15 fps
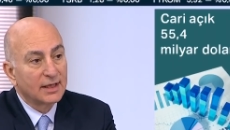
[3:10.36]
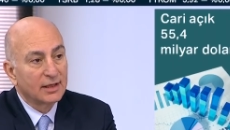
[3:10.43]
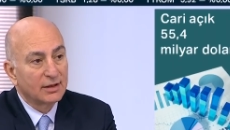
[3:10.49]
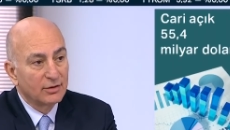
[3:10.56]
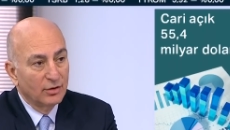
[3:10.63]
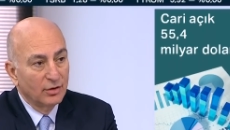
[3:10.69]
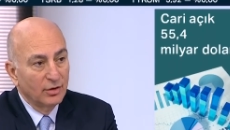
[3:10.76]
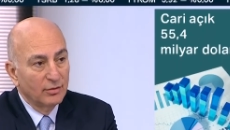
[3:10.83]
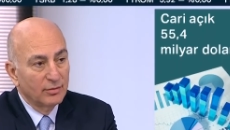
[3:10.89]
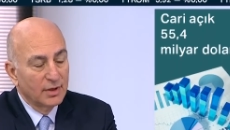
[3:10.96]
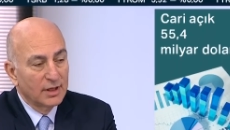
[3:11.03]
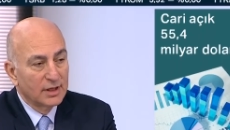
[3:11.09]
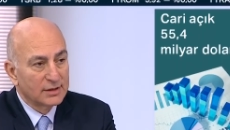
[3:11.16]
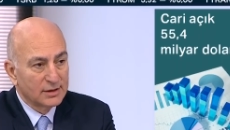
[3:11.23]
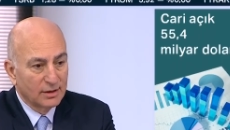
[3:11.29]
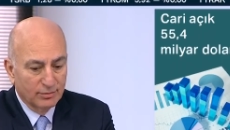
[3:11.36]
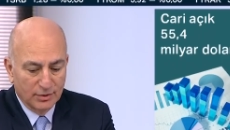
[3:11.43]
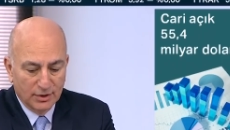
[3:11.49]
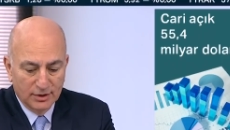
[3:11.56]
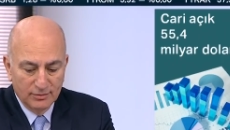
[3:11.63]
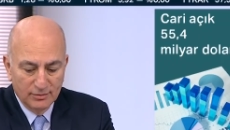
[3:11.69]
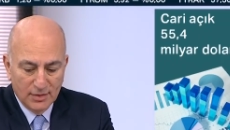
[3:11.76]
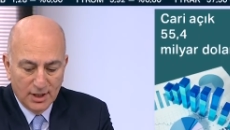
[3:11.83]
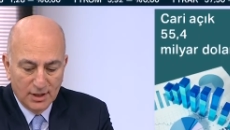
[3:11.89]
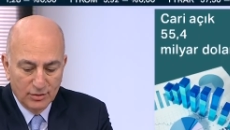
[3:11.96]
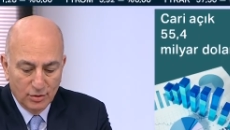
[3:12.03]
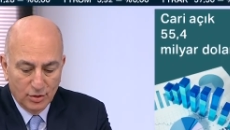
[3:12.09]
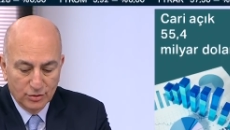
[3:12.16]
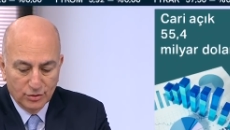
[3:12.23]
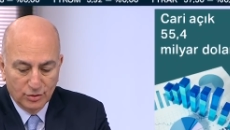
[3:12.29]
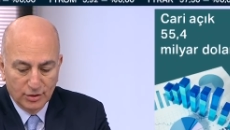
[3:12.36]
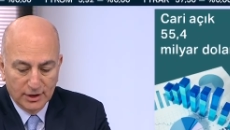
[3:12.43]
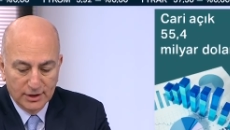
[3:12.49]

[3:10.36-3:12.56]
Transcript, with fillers: geliyor. Ben hesapladım. Yani 4-10